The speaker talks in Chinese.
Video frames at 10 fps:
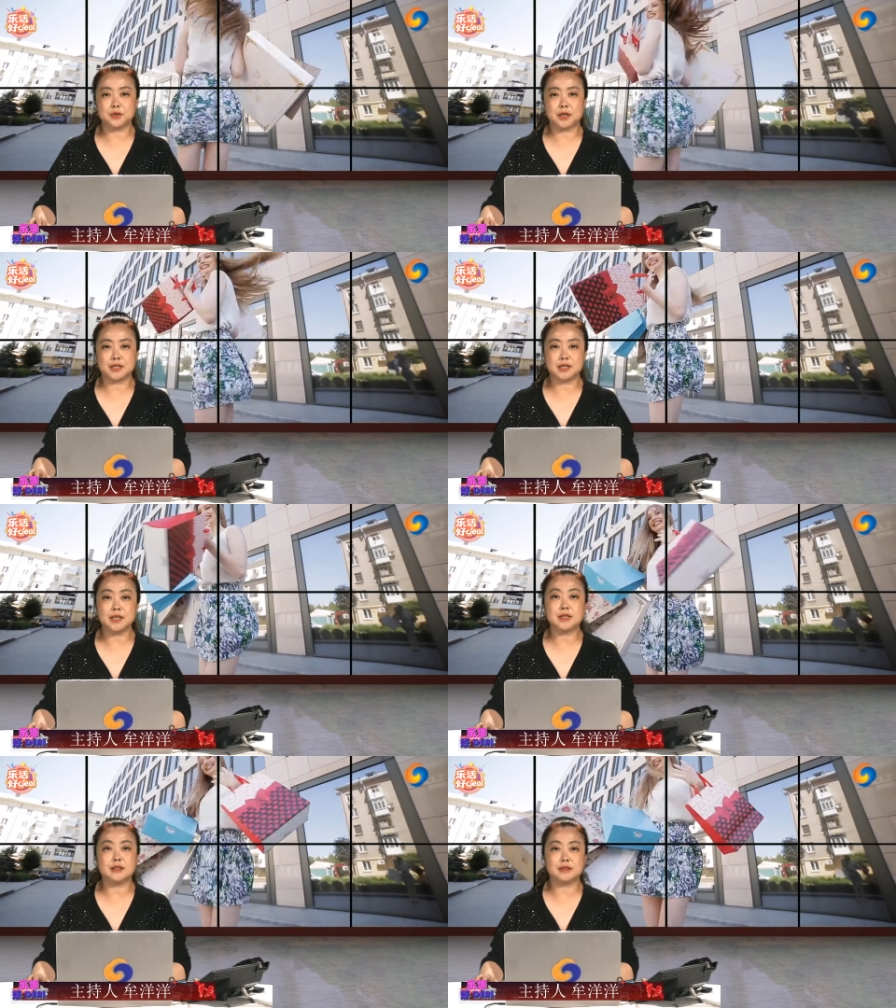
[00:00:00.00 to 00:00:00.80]
看今
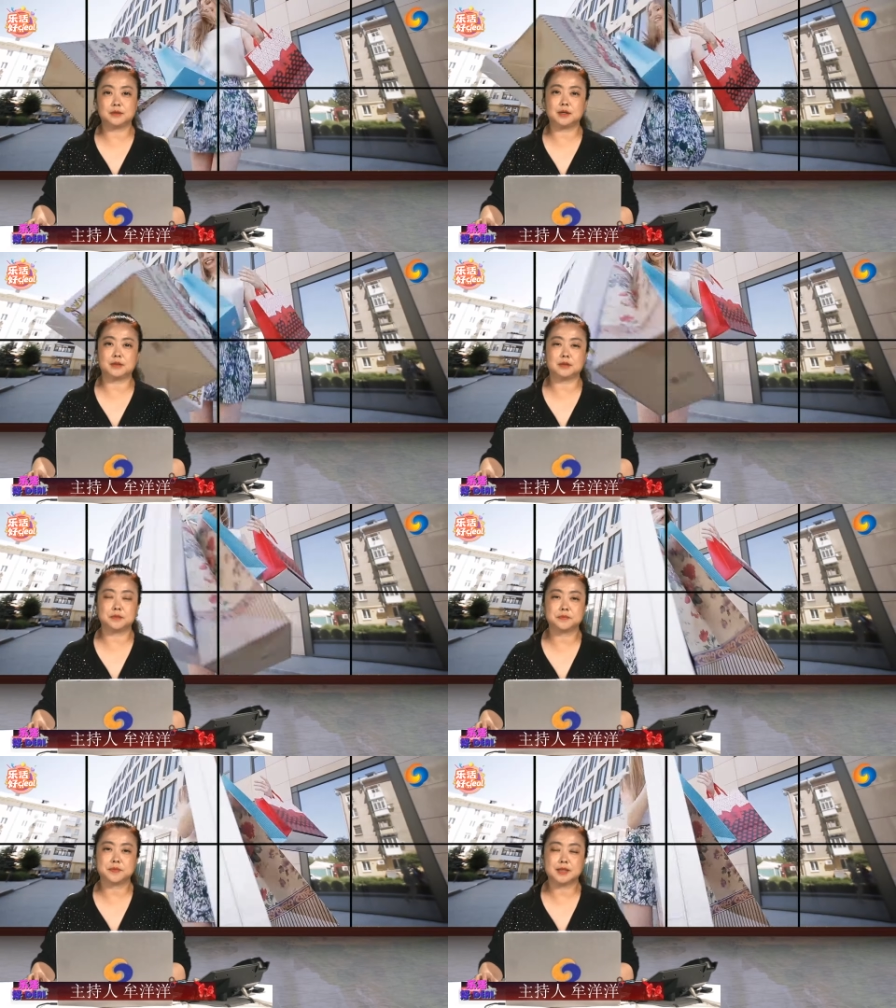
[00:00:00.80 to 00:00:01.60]
天的《乐活好丢》。
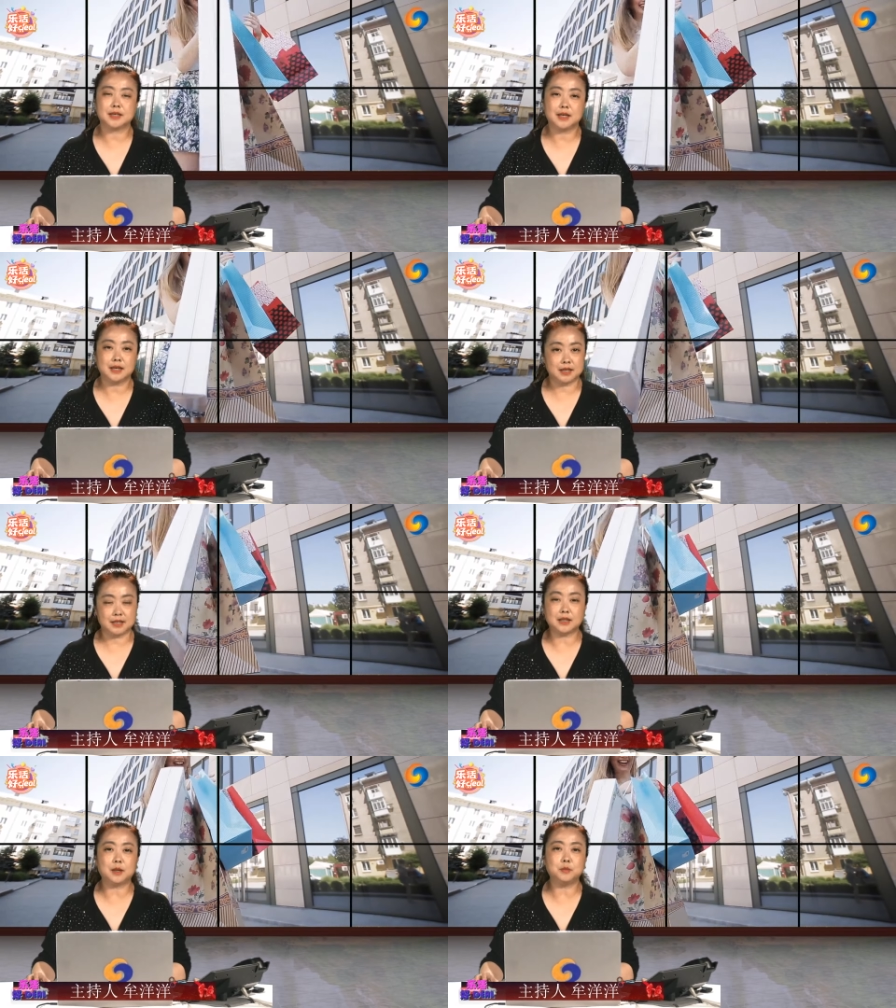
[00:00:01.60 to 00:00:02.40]

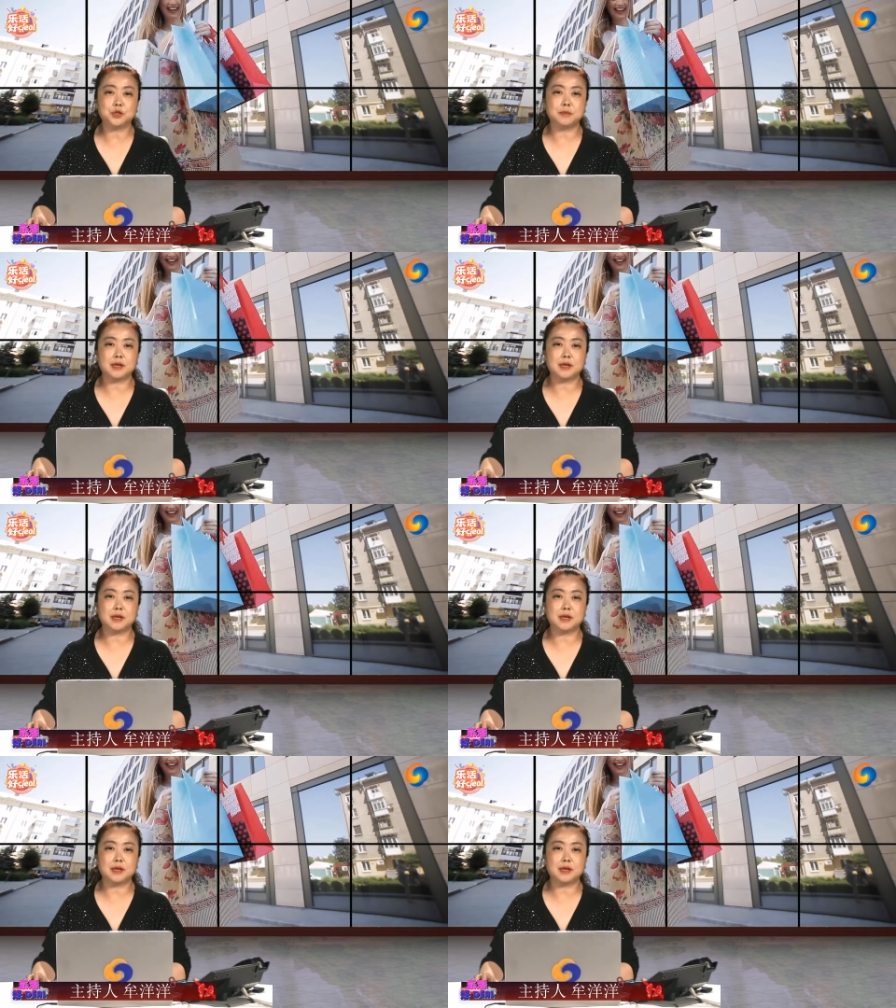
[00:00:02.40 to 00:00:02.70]
牙疼不是病，